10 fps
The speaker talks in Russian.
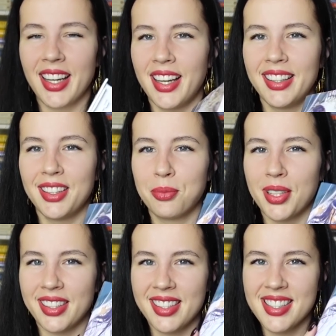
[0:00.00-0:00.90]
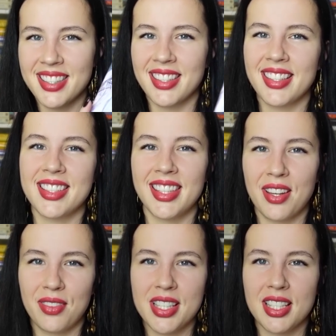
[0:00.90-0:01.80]
Это «Магистр
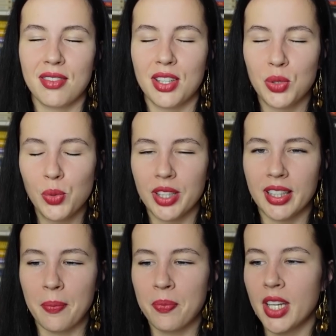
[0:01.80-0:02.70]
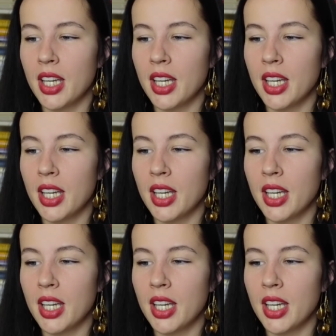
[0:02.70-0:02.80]
дьявольского культа».